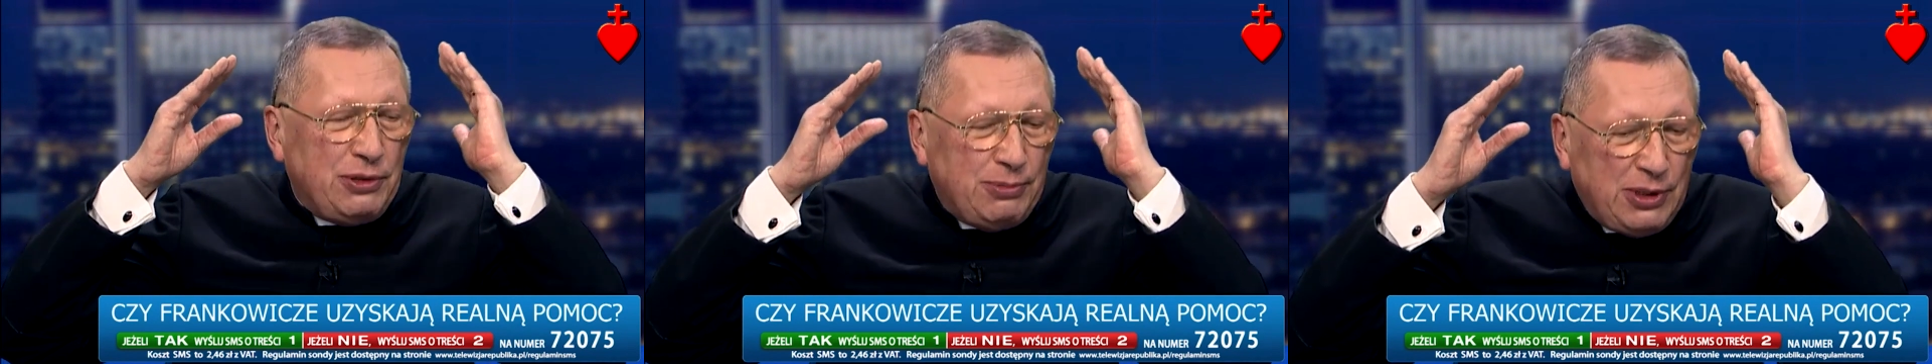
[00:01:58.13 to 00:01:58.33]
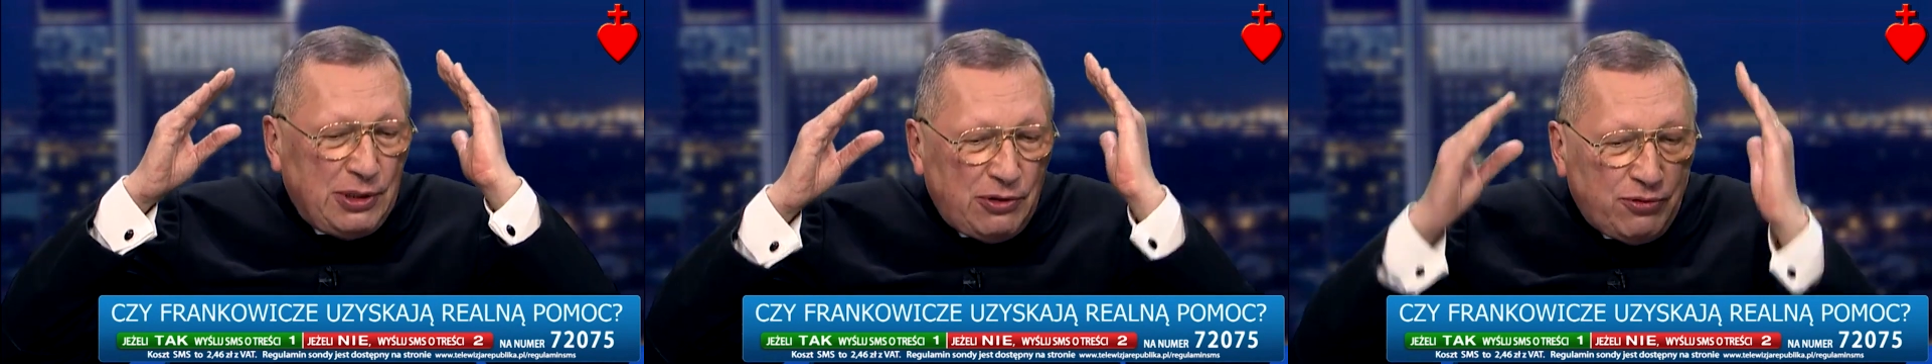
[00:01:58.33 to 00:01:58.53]

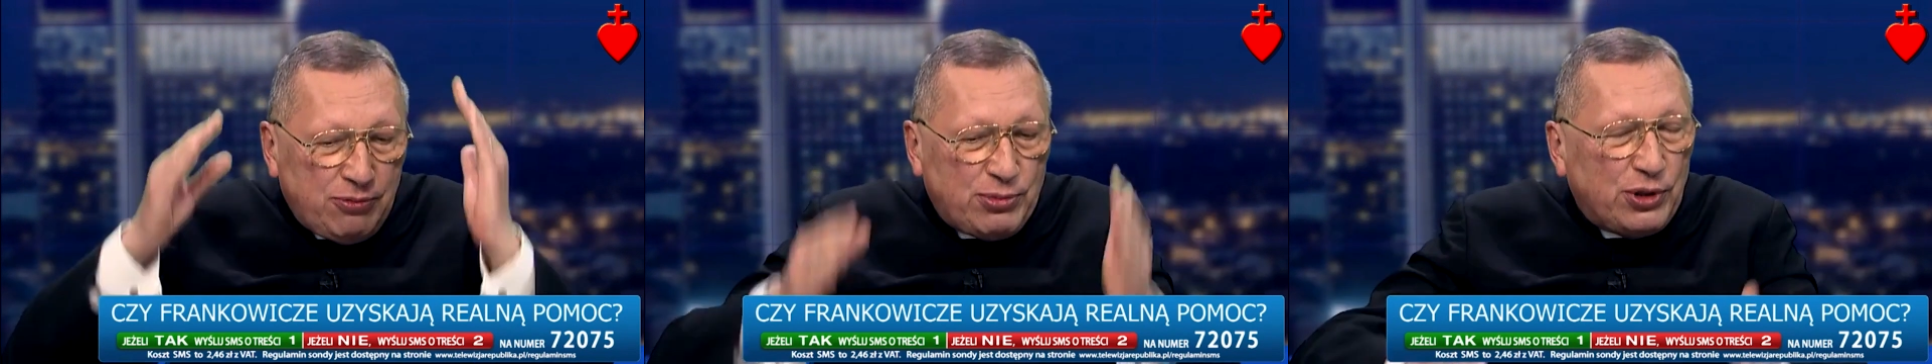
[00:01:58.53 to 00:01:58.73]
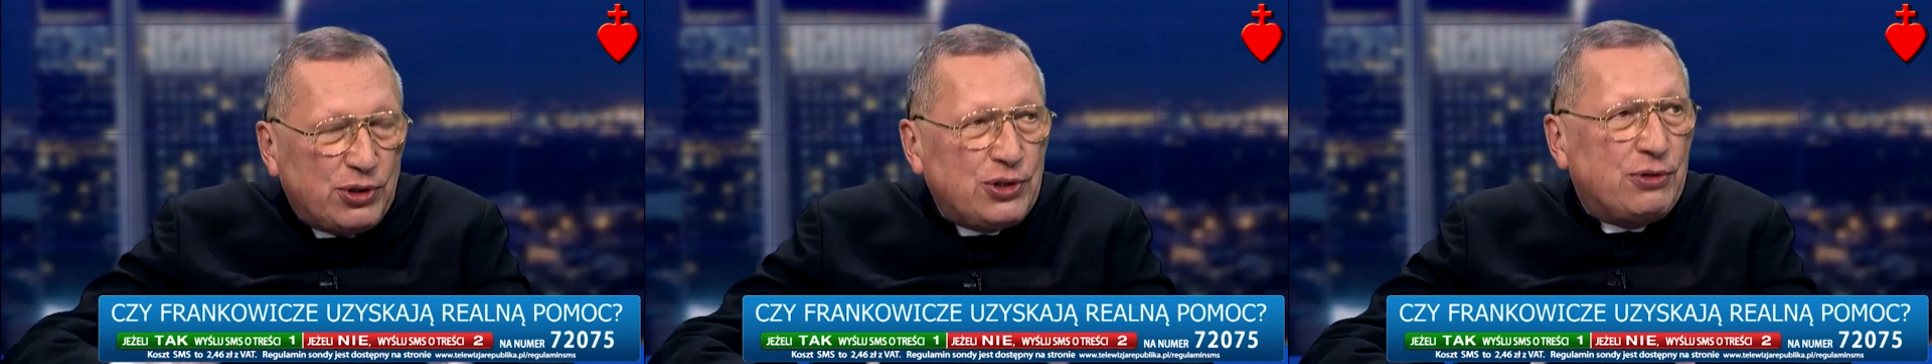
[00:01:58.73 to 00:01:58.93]
mediów
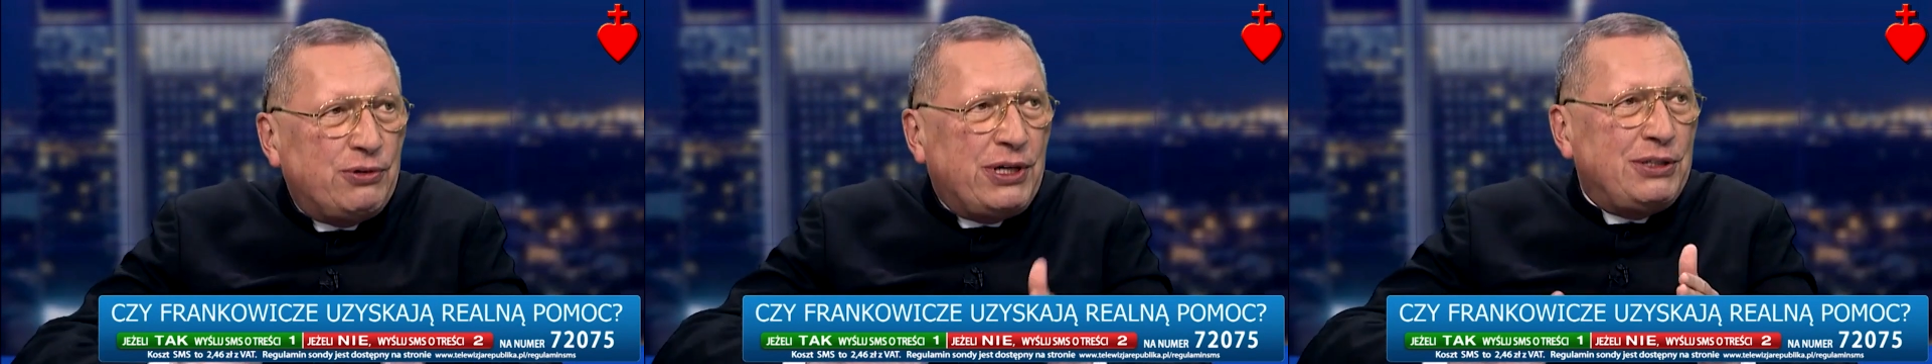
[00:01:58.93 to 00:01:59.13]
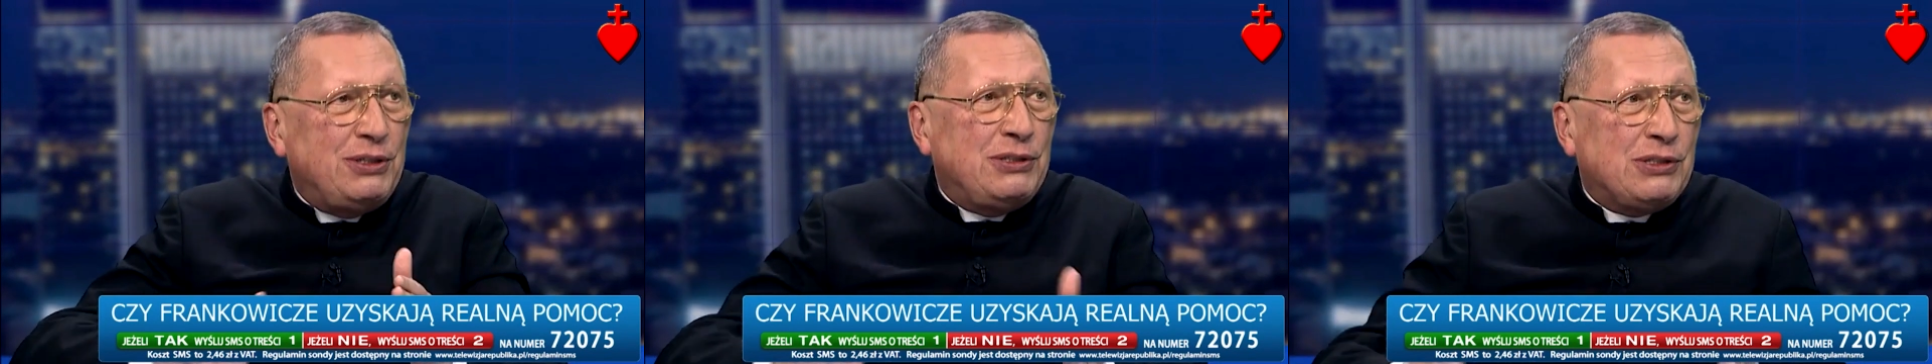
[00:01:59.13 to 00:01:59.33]

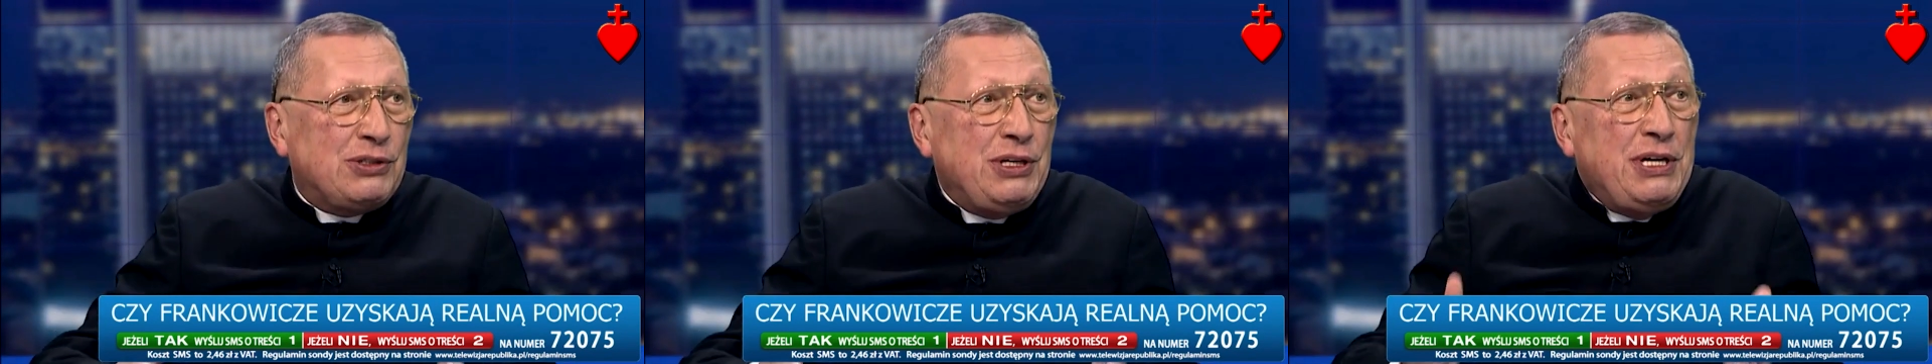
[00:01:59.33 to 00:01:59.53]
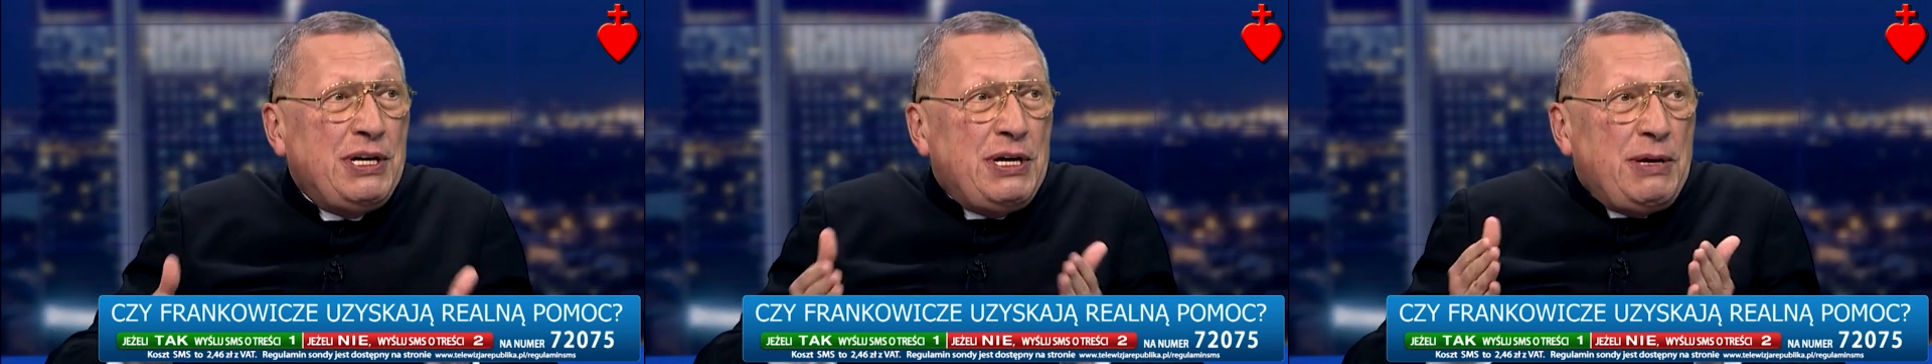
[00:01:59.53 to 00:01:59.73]
boją, ani coś.